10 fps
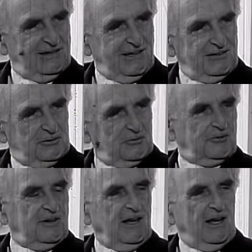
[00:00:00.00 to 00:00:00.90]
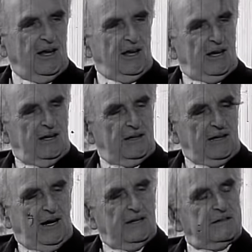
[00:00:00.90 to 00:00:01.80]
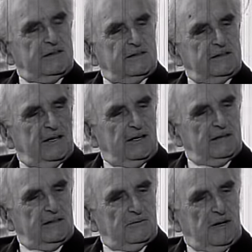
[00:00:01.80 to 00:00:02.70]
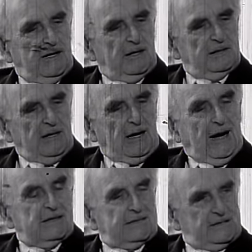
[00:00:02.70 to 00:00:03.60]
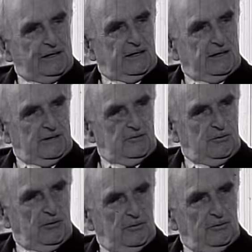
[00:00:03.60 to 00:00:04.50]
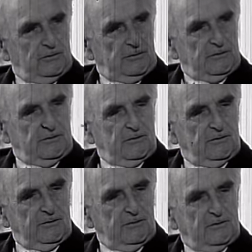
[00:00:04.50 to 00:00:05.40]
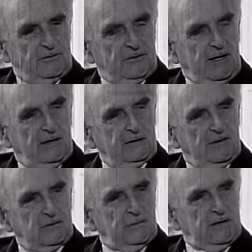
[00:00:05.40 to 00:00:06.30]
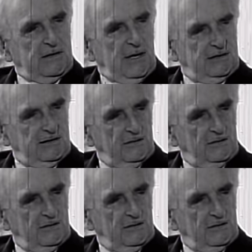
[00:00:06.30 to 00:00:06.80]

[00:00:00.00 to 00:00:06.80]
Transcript: der Duft. Äh, alles ist ja nicht wahr allsinnlich für uns und zu sagen, das spielt keine